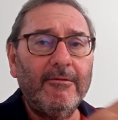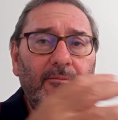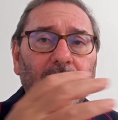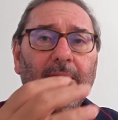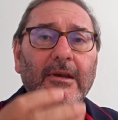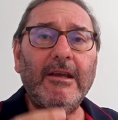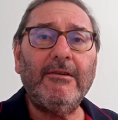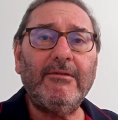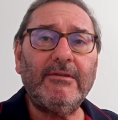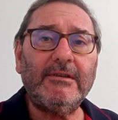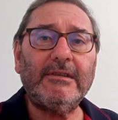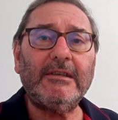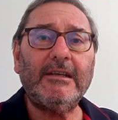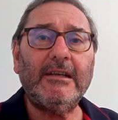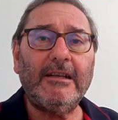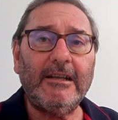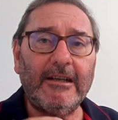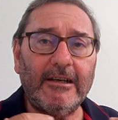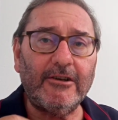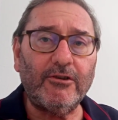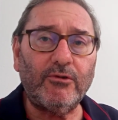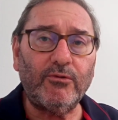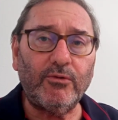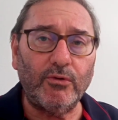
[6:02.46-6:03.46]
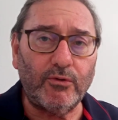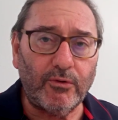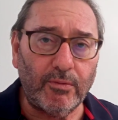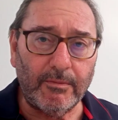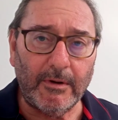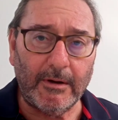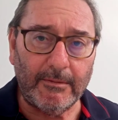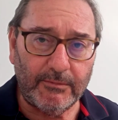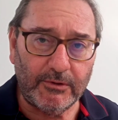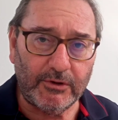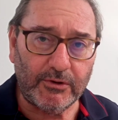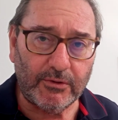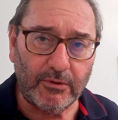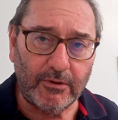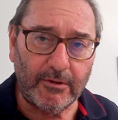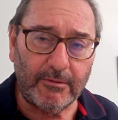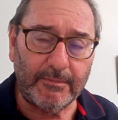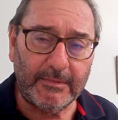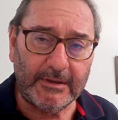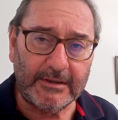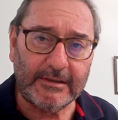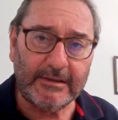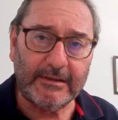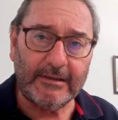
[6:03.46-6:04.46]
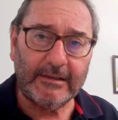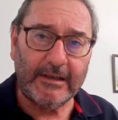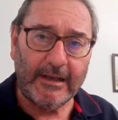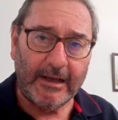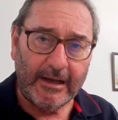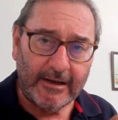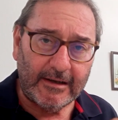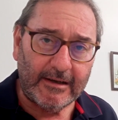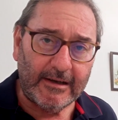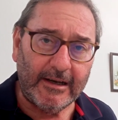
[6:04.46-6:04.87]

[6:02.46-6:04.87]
mevzileri tutmamış olmasından